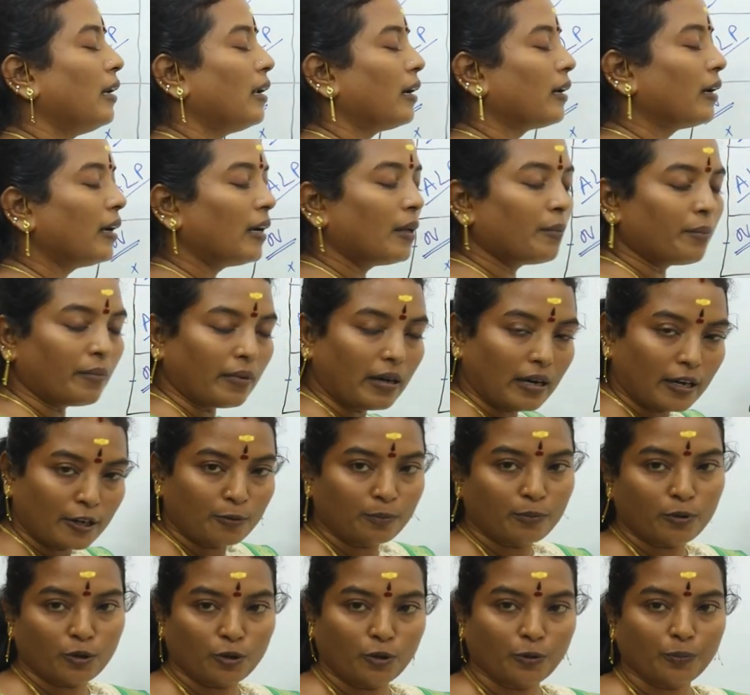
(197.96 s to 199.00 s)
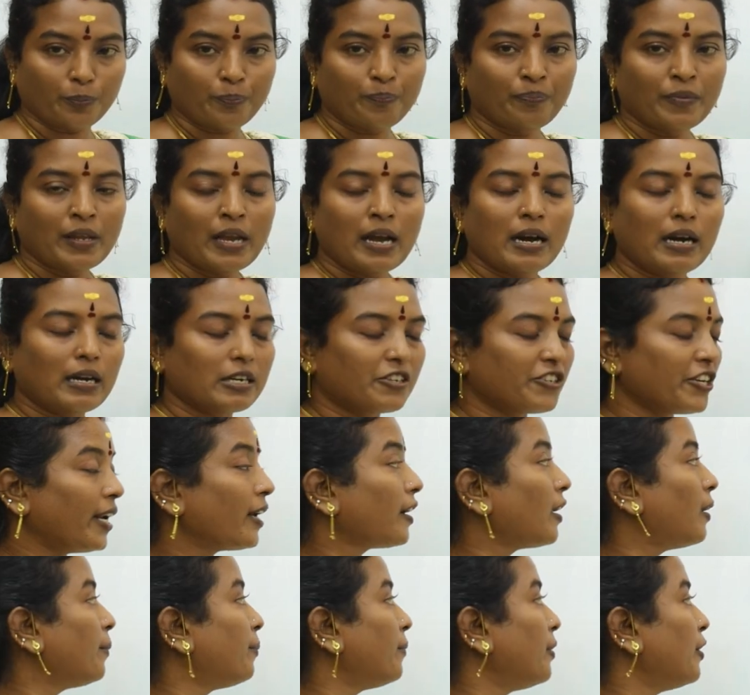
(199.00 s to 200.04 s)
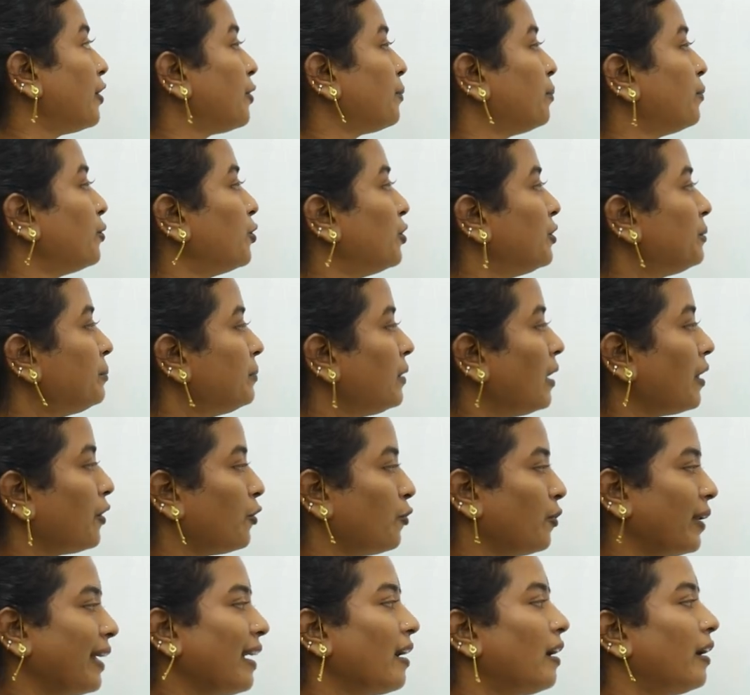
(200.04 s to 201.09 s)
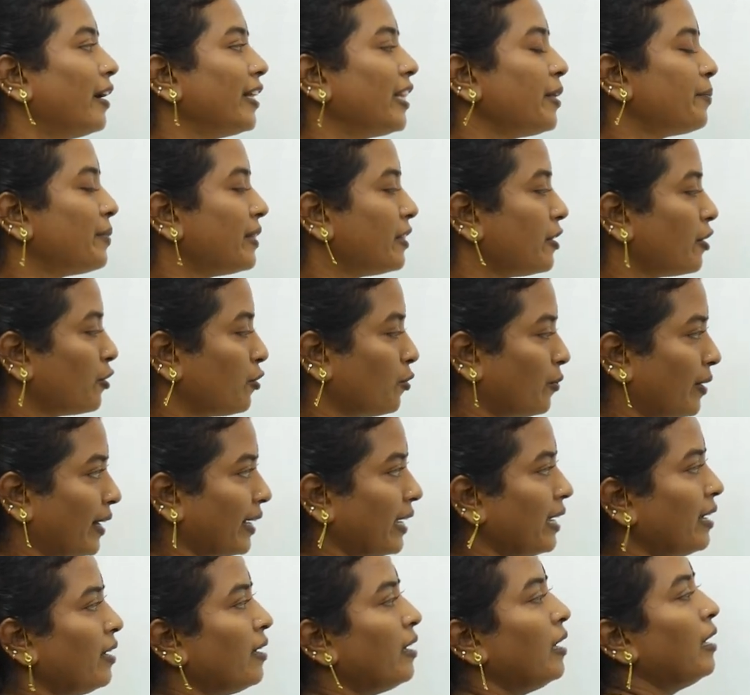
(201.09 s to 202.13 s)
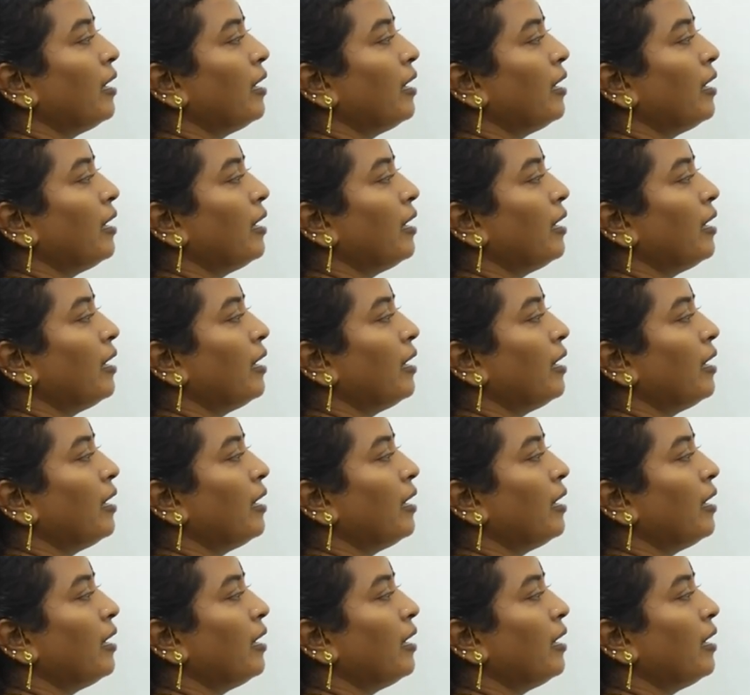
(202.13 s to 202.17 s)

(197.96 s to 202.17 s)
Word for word: லக்னம் மாறும்போதும் அட்சய லக்னம் மாறும்போதும் அதனுடைய ஆதிபத்தியத்தினுடைய